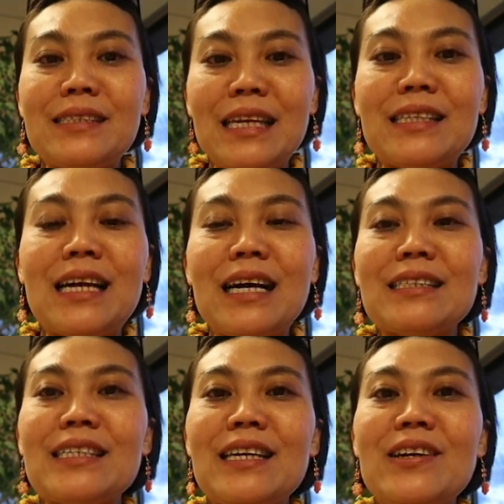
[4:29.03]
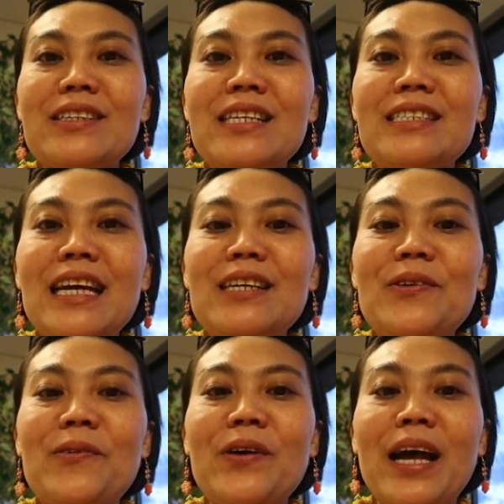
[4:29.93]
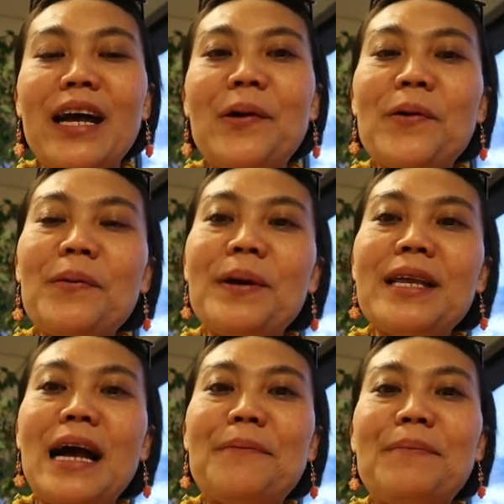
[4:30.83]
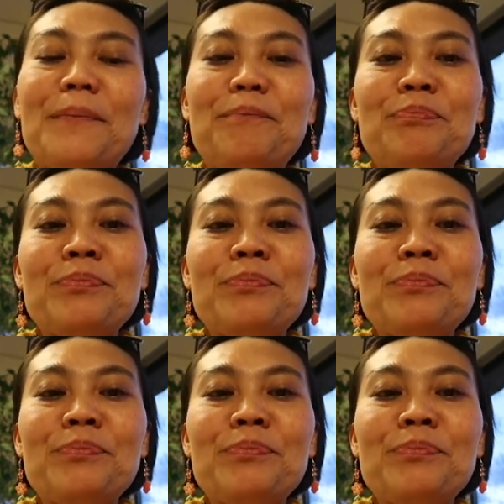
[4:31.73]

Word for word: ติดทาง security check อยู่ไงเขาก็พยายามแบบ